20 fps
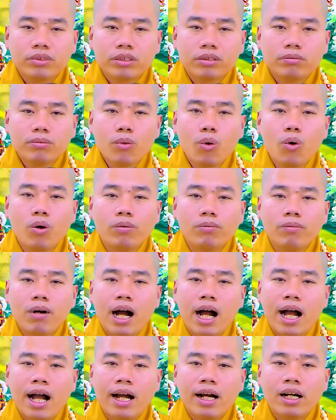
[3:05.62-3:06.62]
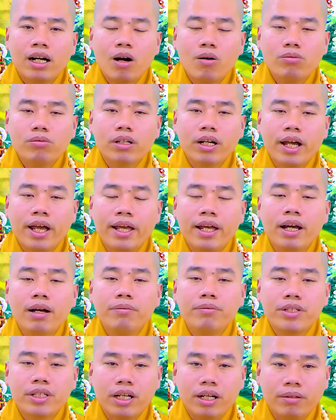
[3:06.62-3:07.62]
buồn bã khóc kể
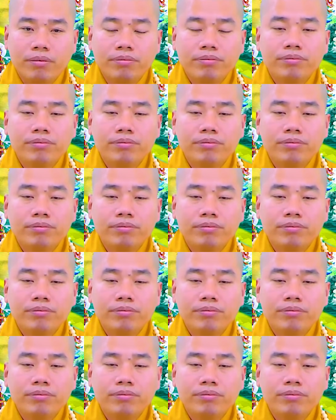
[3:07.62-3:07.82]
ôm sờm